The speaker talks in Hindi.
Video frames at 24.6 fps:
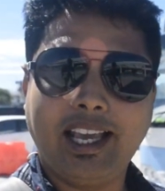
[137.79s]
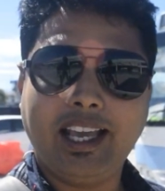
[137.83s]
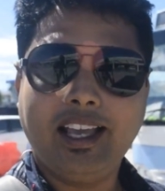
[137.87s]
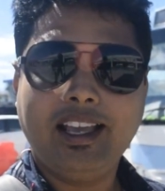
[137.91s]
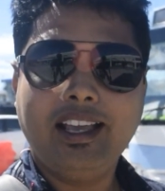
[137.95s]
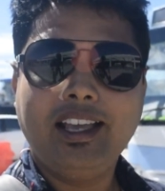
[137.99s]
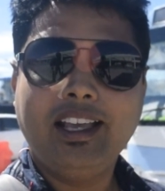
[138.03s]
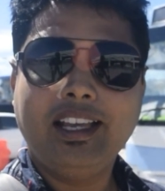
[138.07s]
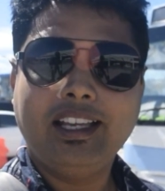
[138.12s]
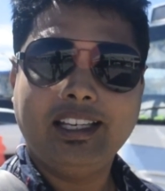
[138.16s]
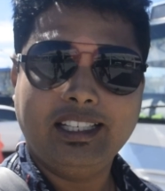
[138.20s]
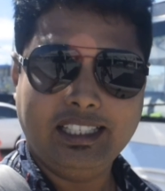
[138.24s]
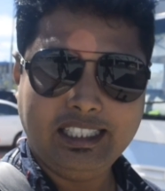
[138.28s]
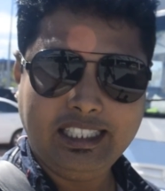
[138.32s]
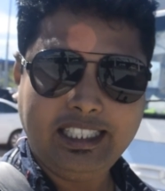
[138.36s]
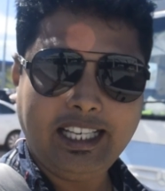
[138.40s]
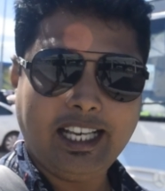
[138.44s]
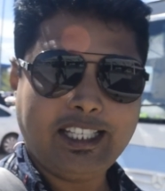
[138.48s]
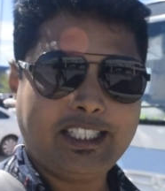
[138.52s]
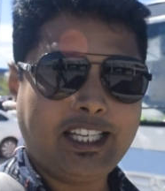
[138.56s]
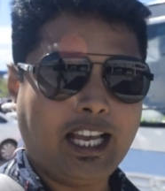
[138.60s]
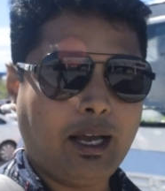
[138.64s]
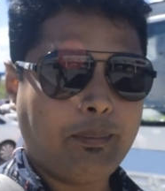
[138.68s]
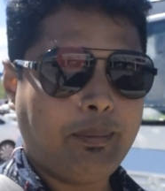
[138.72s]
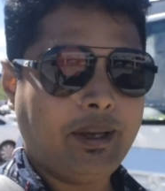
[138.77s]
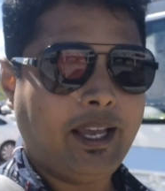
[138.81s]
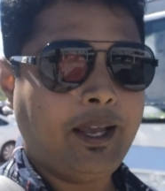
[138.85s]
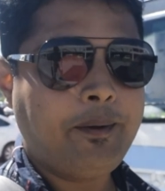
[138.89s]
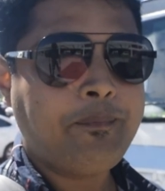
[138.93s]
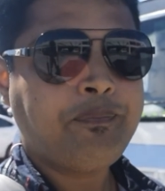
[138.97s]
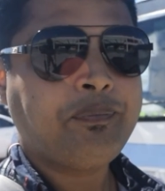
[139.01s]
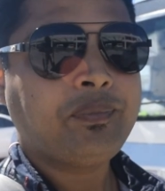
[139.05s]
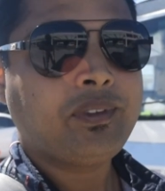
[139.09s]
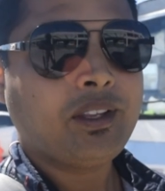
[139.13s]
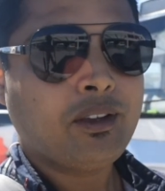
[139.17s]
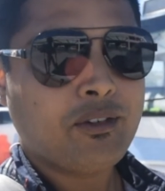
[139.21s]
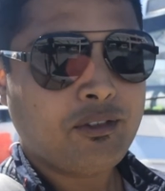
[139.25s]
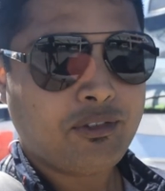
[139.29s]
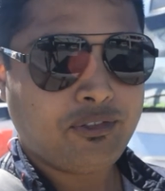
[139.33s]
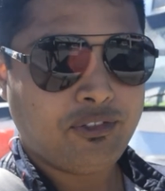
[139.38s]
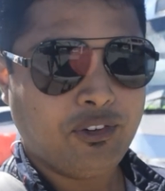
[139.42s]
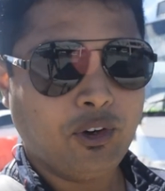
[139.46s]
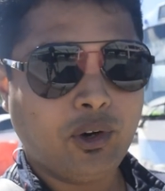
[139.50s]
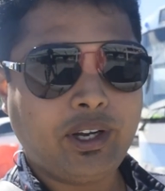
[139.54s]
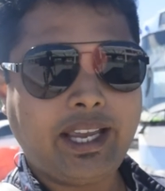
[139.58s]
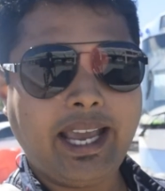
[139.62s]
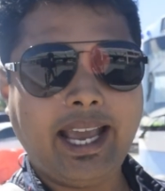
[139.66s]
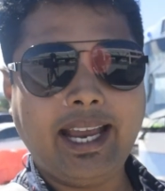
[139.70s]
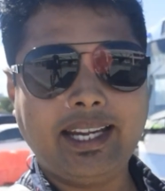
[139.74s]
जिस कार्ड का प्राइस है
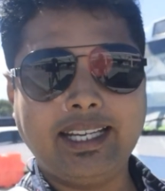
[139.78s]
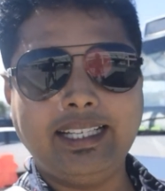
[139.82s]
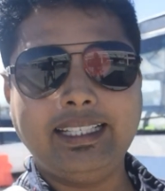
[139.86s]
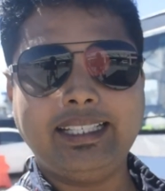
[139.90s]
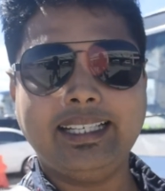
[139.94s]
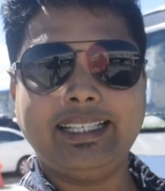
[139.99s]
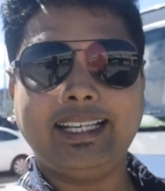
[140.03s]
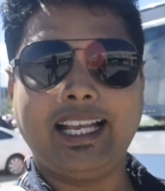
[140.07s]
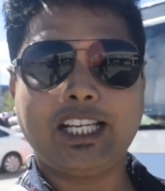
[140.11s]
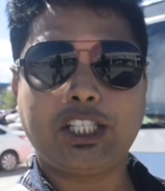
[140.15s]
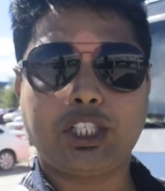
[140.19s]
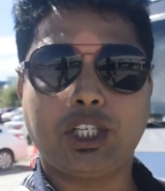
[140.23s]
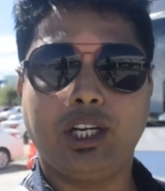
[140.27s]
लगभग